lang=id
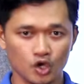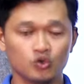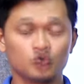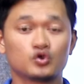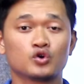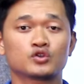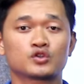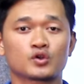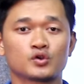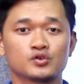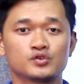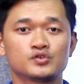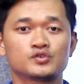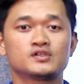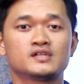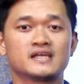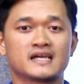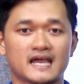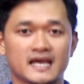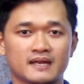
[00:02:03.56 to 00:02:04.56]
Dukung
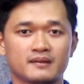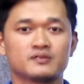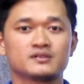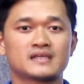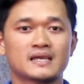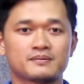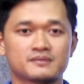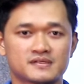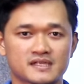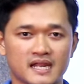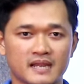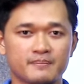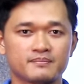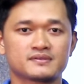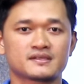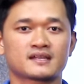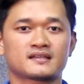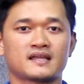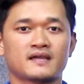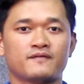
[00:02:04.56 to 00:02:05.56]
terus dengan subscribe
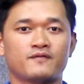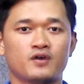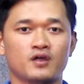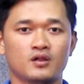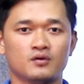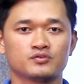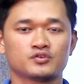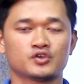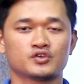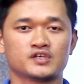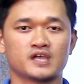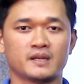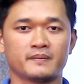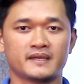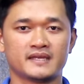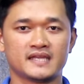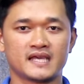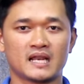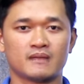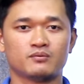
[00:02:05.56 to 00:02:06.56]
serta follow sosial
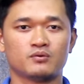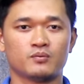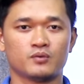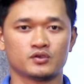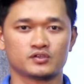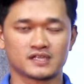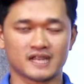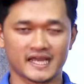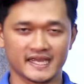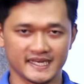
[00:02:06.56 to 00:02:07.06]
media Lampung Pos